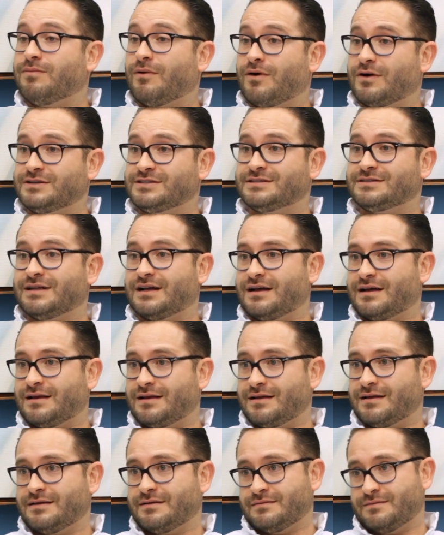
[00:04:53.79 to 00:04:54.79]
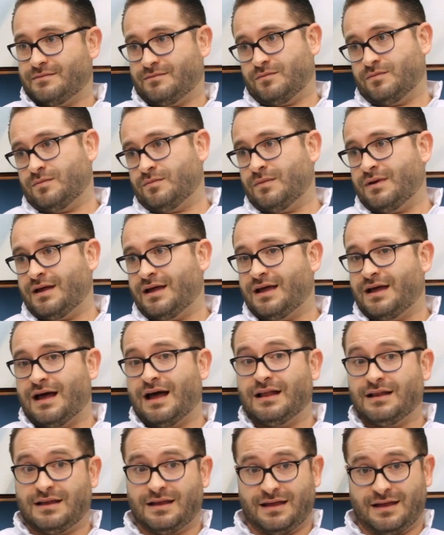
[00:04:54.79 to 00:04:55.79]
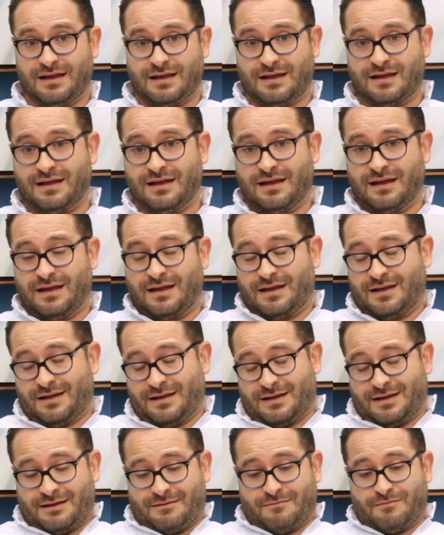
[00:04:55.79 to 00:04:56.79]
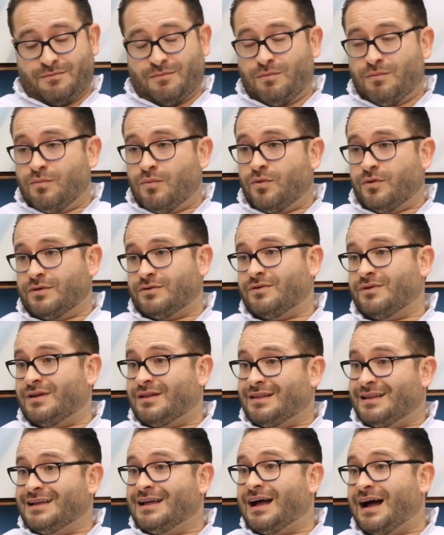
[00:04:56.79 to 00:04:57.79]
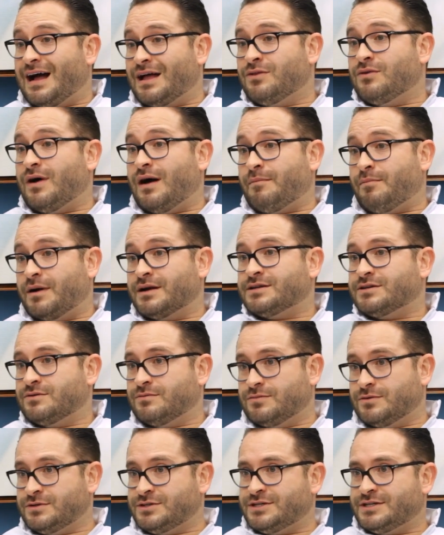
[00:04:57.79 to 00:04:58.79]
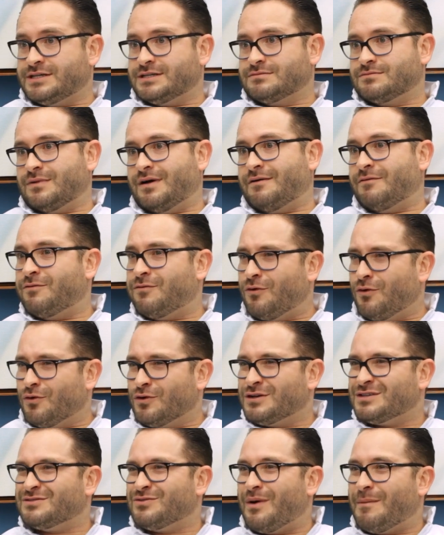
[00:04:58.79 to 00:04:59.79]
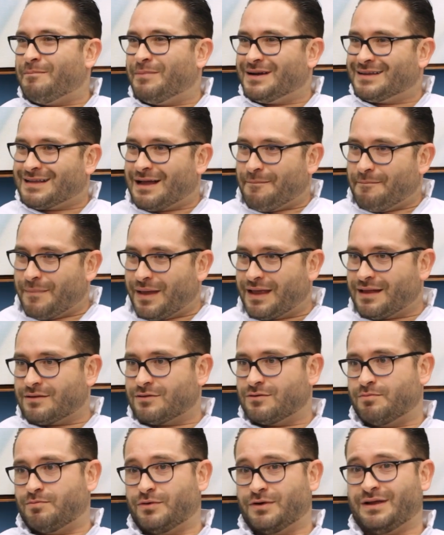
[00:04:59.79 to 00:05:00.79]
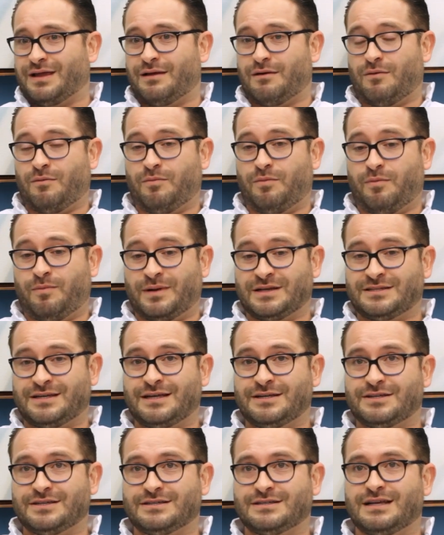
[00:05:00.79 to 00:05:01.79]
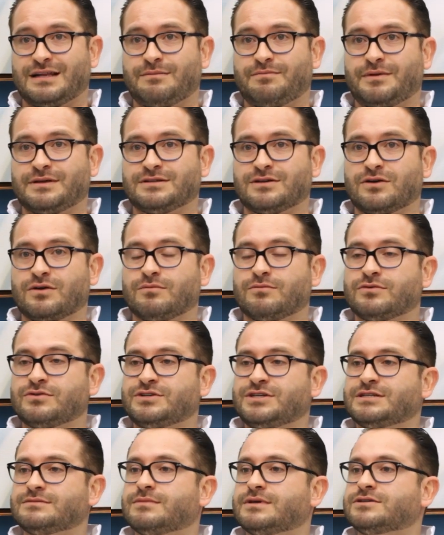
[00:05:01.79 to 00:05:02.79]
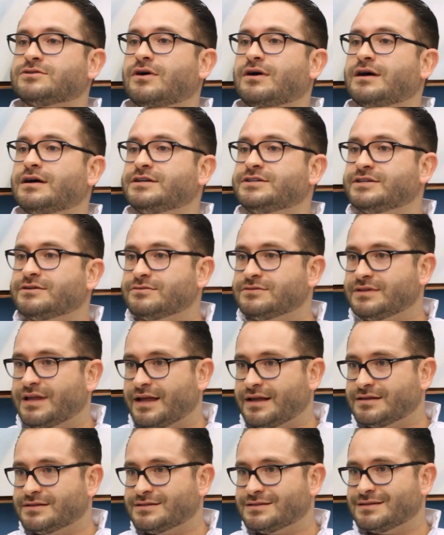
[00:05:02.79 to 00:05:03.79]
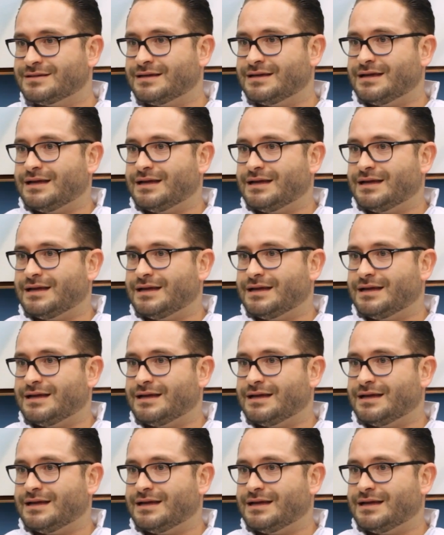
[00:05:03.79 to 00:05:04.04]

pode estar tá, é, é, muito ligado à parte do bruxismo, a força, o apertamento, porque o paciente em si ele pensa que o bruxismo é só ranger os dentes,